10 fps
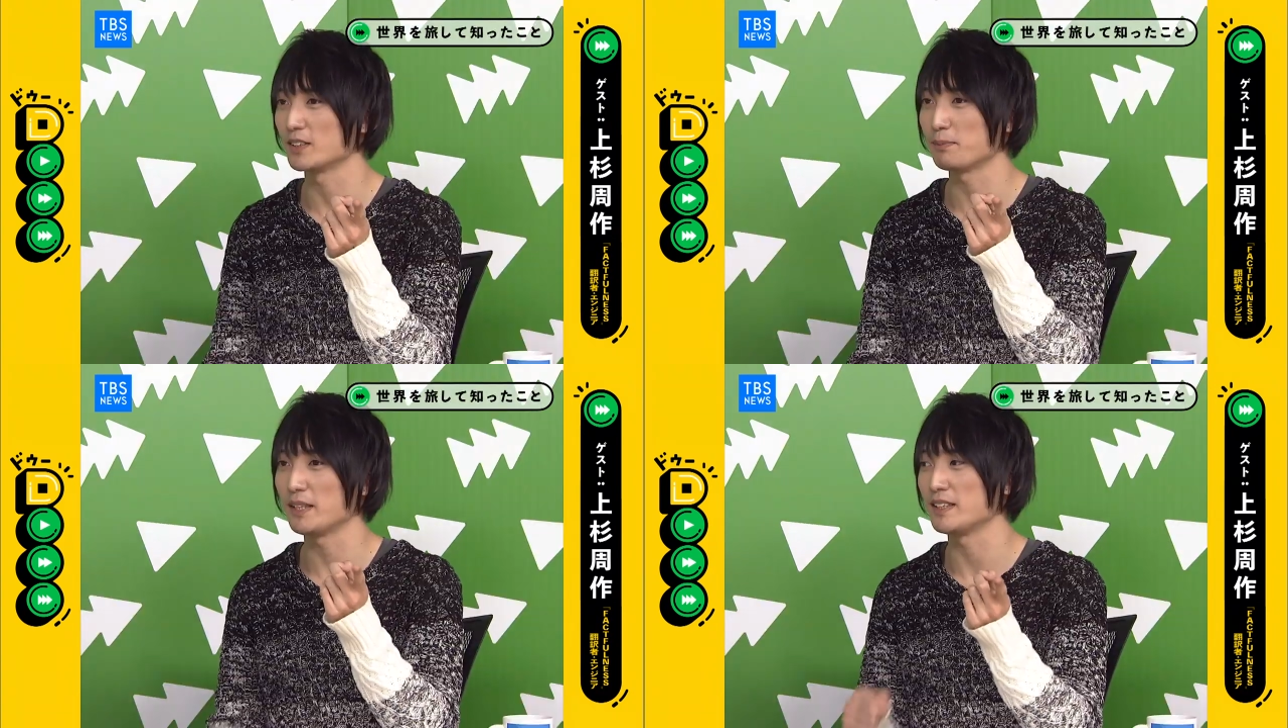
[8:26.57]

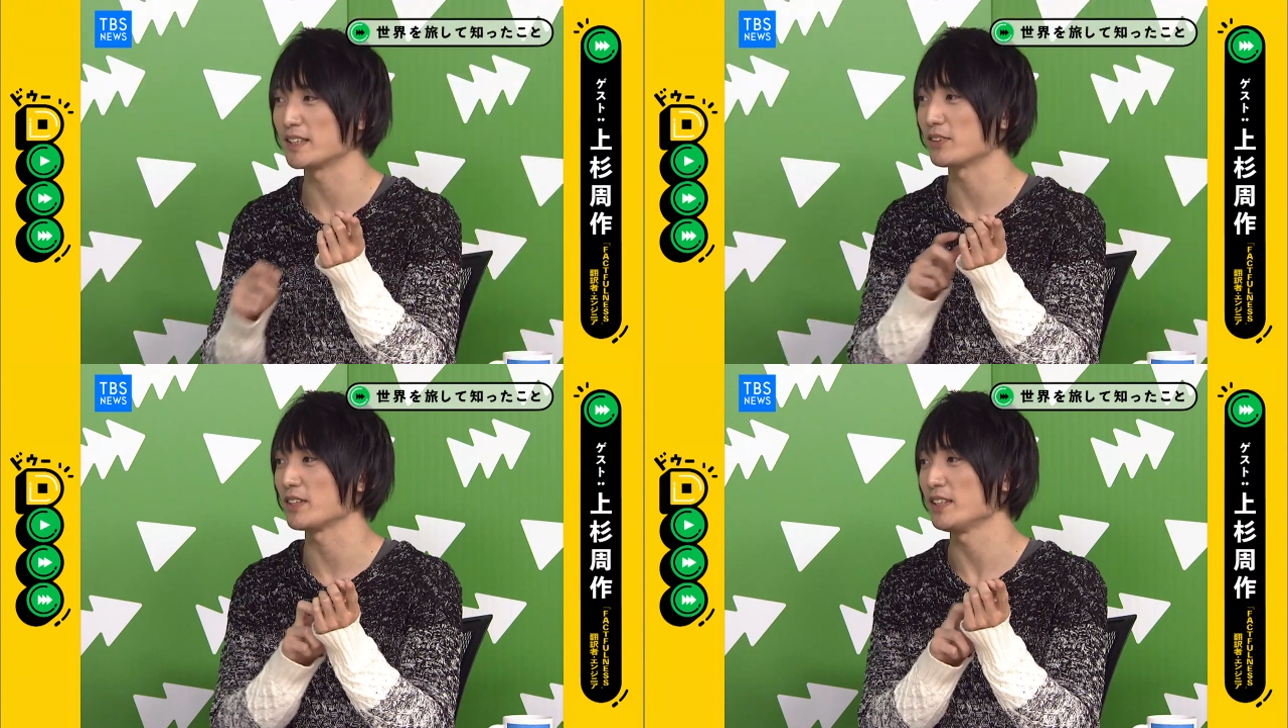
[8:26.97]
スペインに行っ
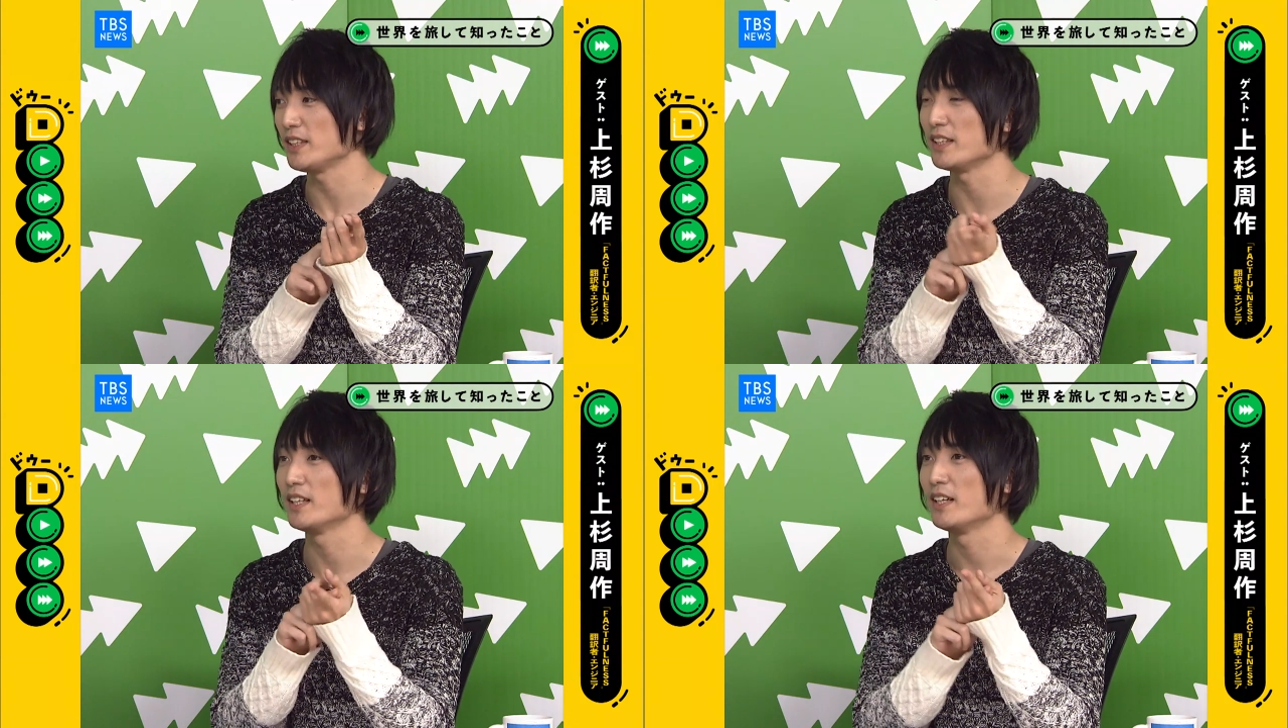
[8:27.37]
た時
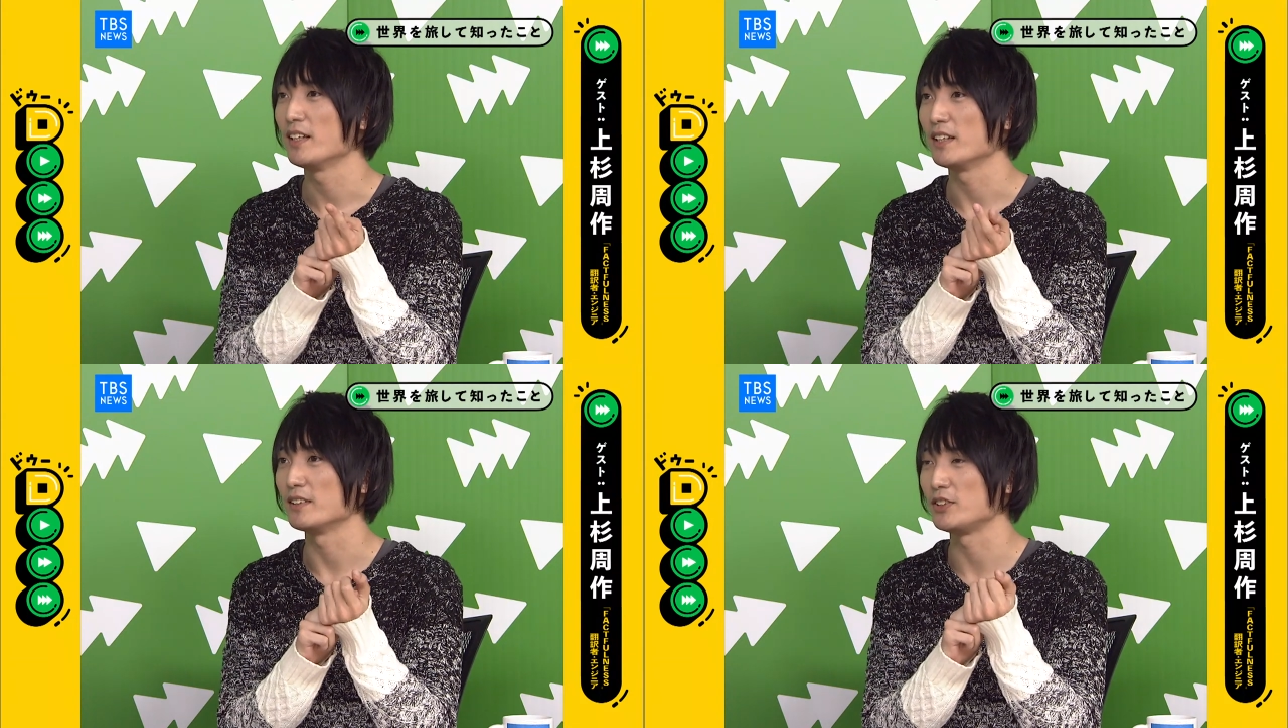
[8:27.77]
に、はい、
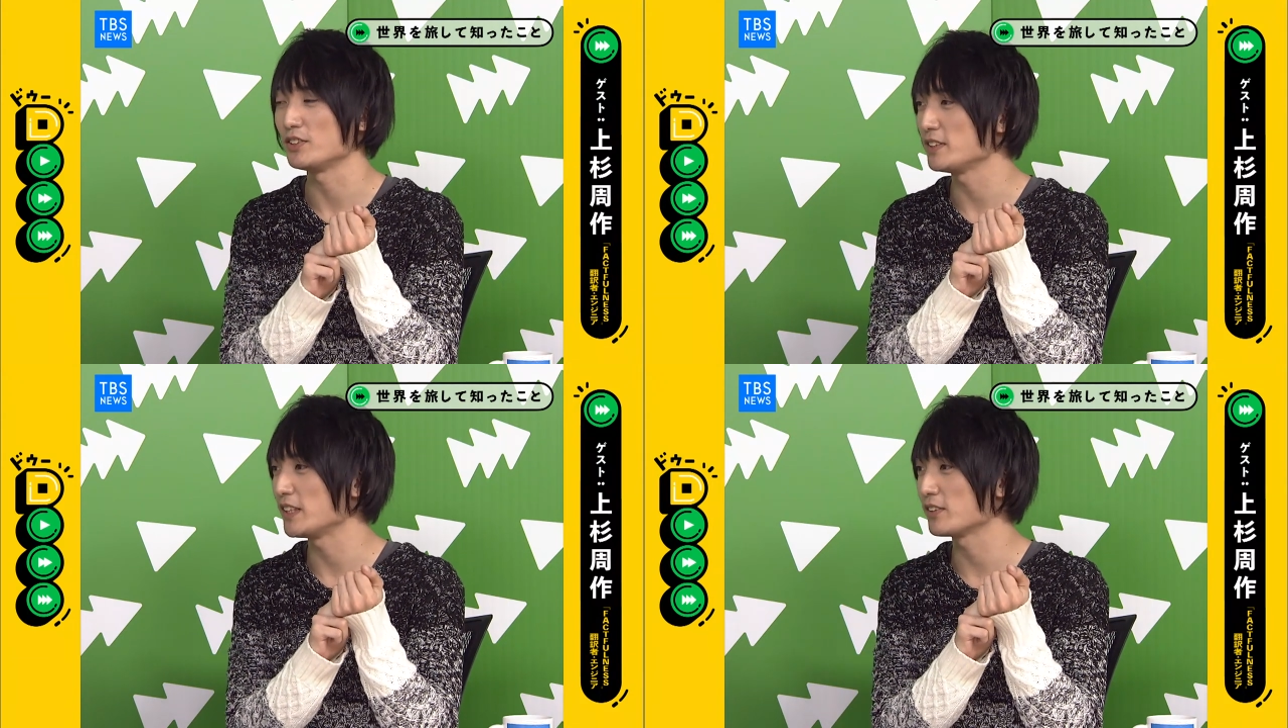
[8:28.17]

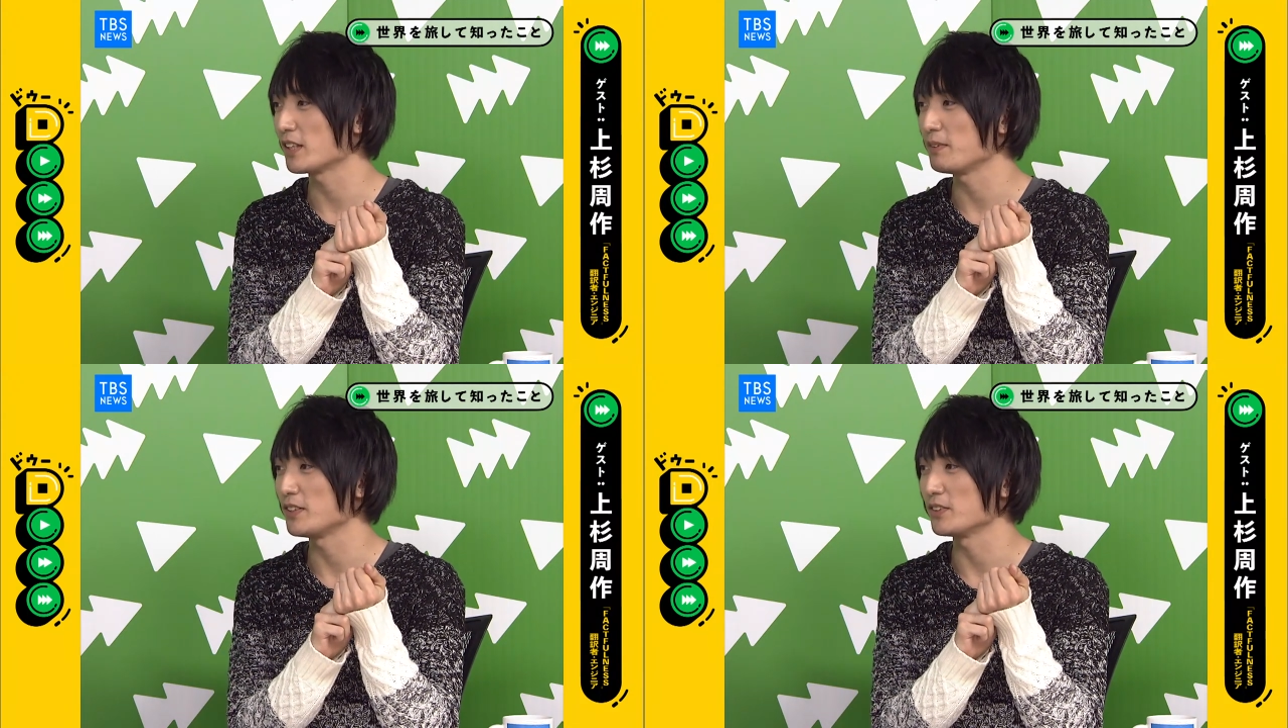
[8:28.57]
巡礼の
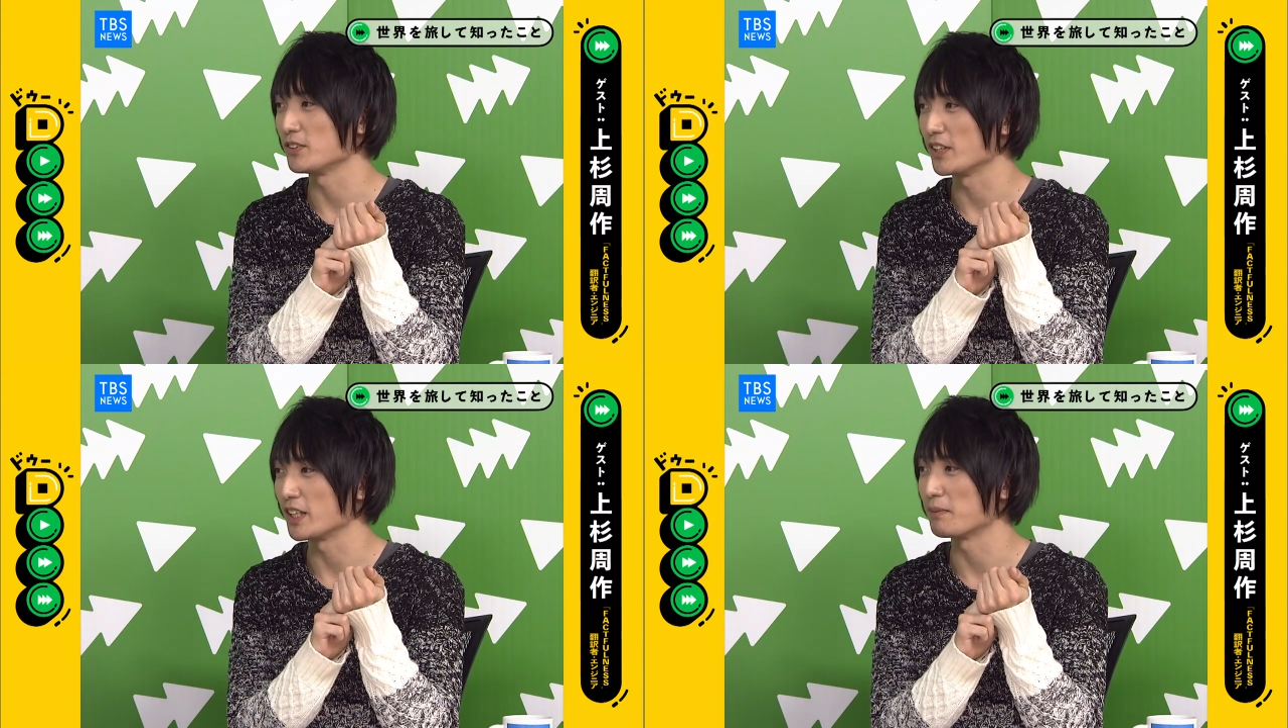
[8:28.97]
旅という
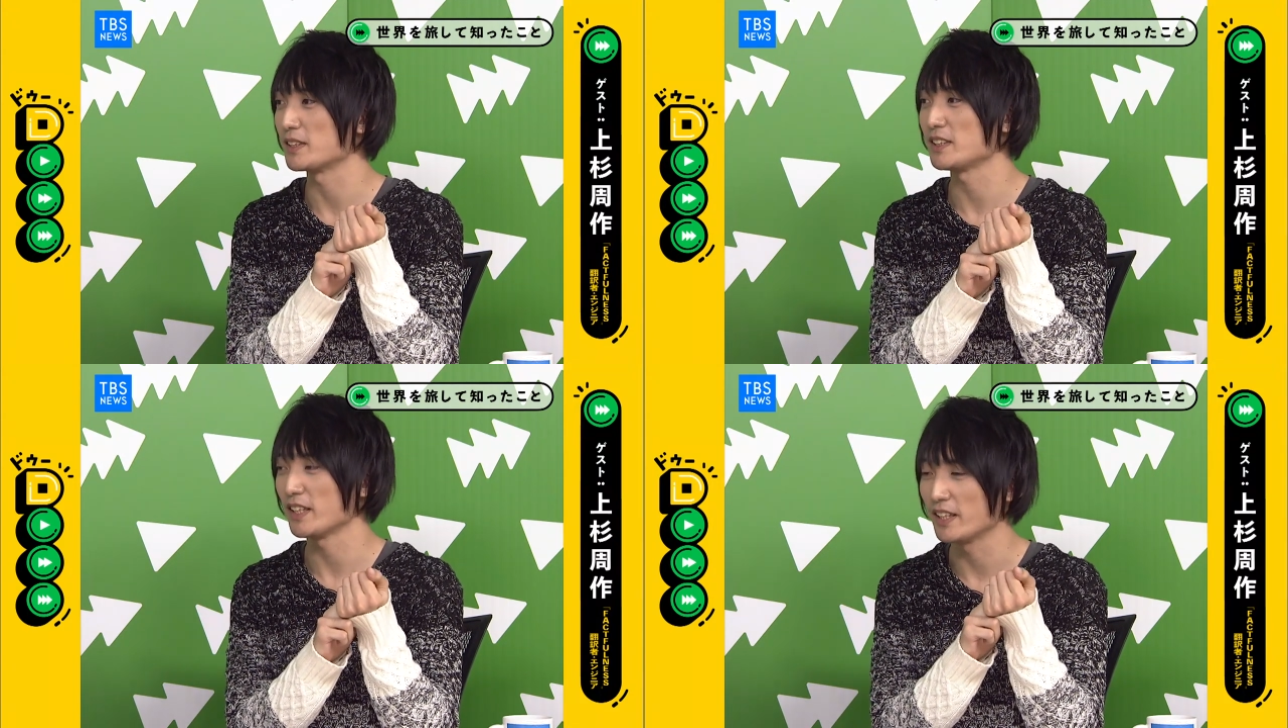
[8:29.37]
のをやりま
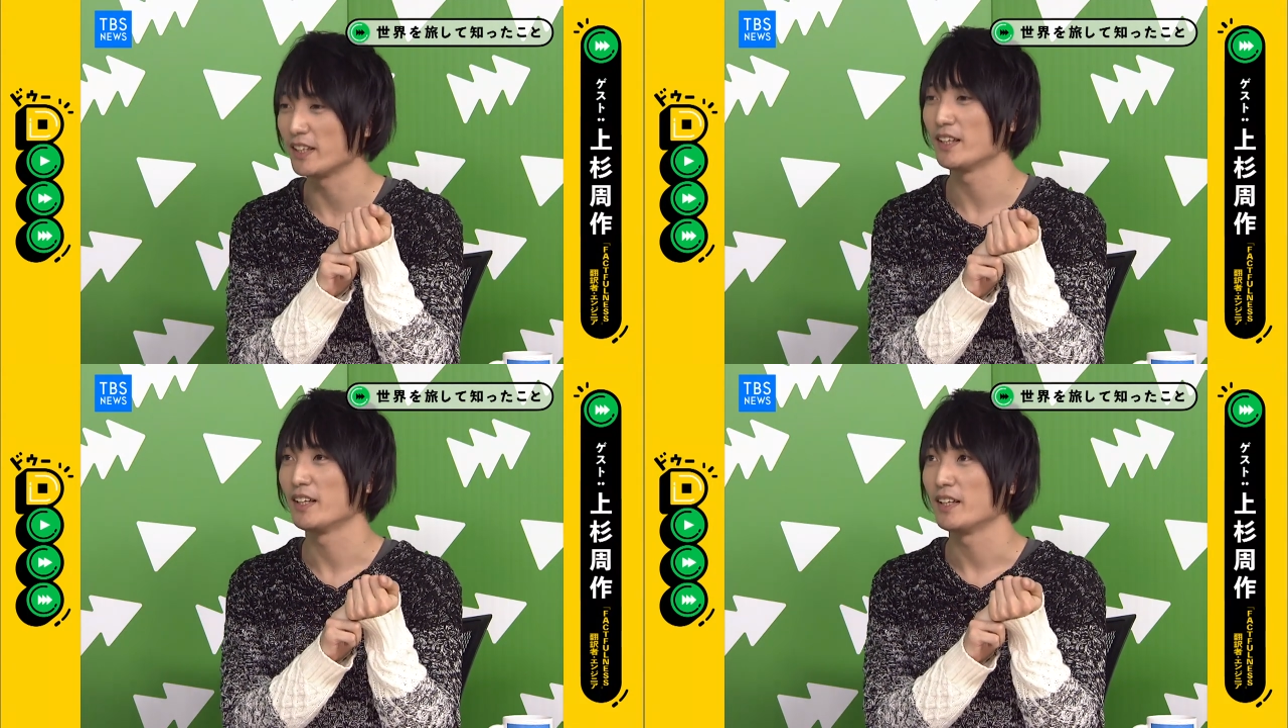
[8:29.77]
して、う
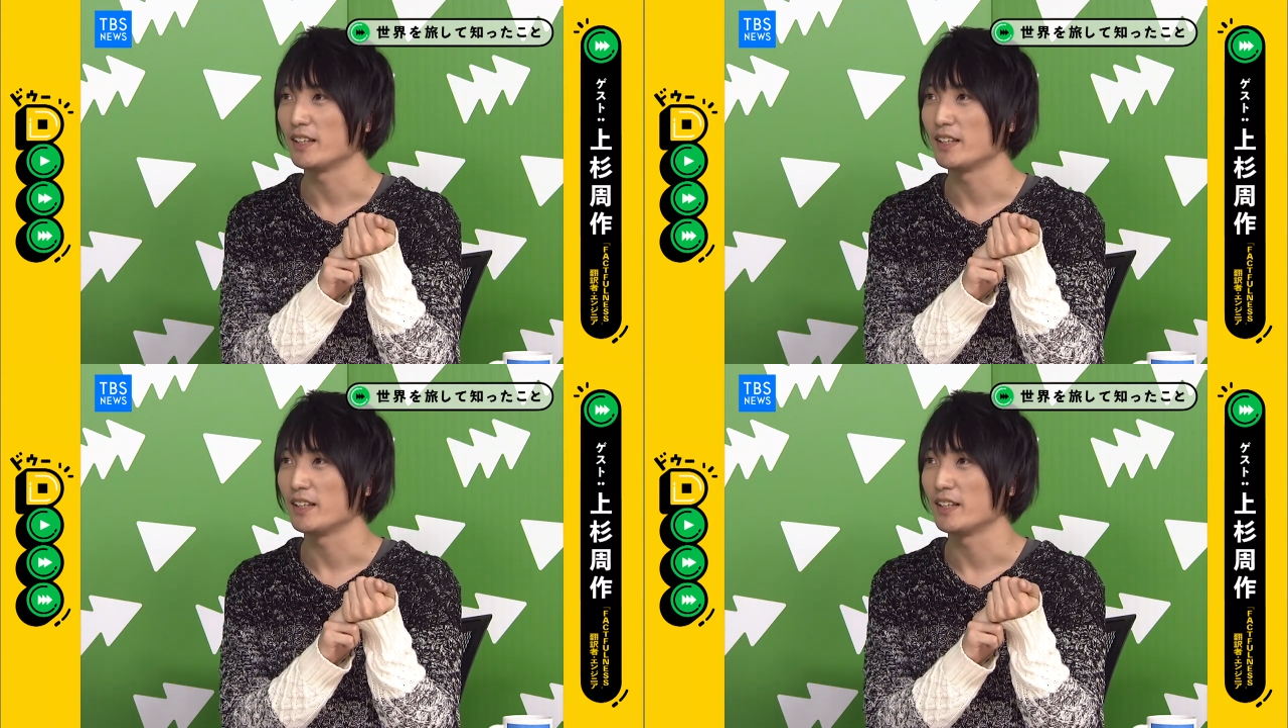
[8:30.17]
ん、